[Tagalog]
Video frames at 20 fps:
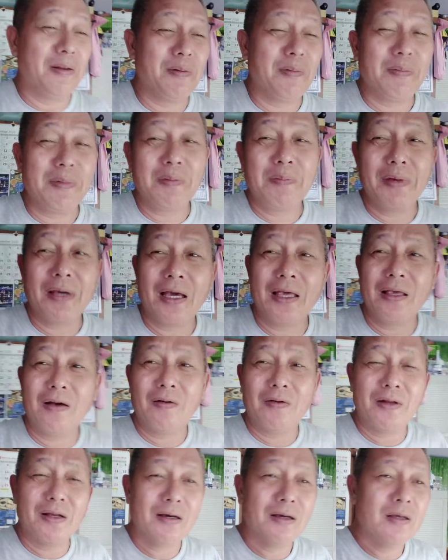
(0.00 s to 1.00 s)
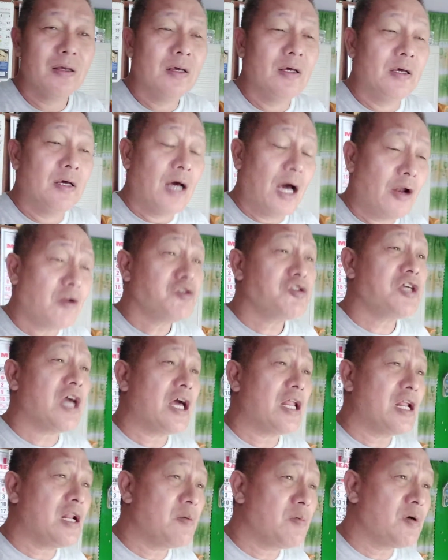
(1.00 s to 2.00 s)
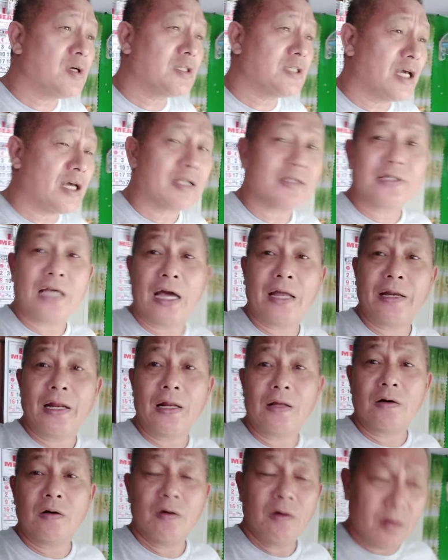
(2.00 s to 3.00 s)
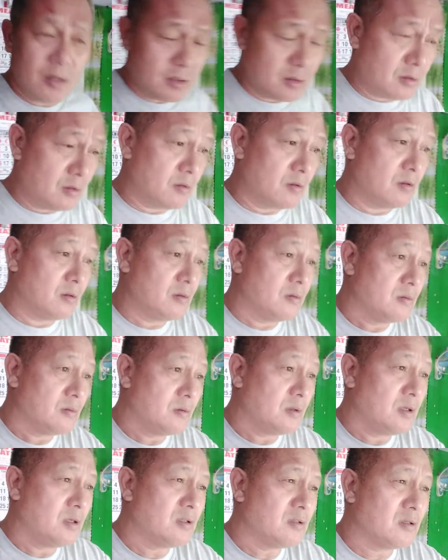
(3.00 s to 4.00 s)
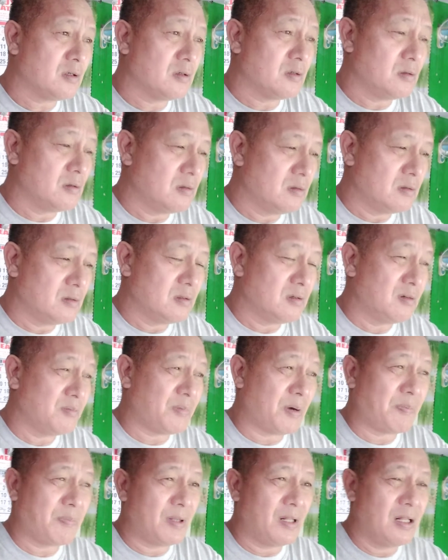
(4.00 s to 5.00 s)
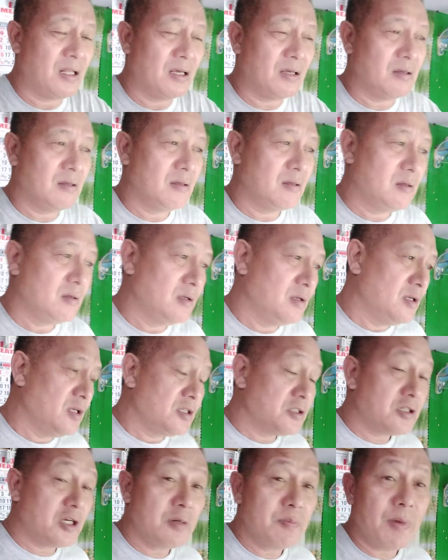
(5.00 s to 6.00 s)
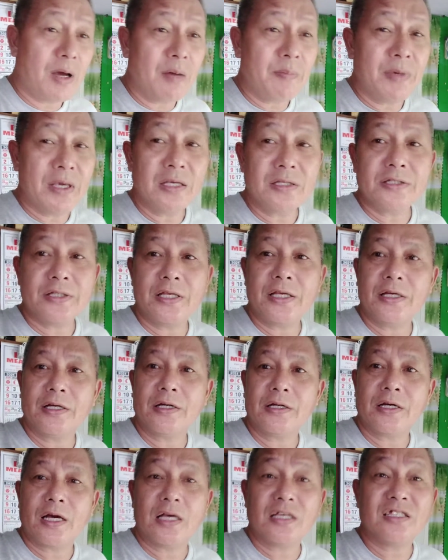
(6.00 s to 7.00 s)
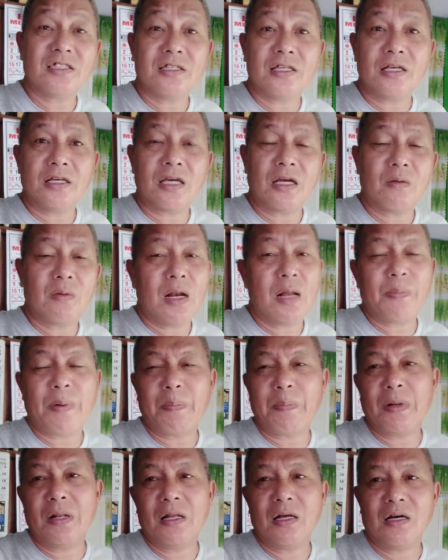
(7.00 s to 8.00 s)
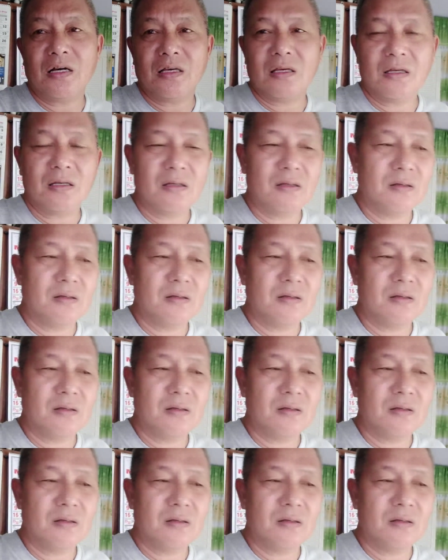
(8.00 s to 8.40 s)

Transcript: Anong bibigay ako ng, ano channel mo, sir? Channel ko, ito. Ano to? Ah, papel lang. Sir, baka may sticker ka. Sticker, wala, papel lang eh.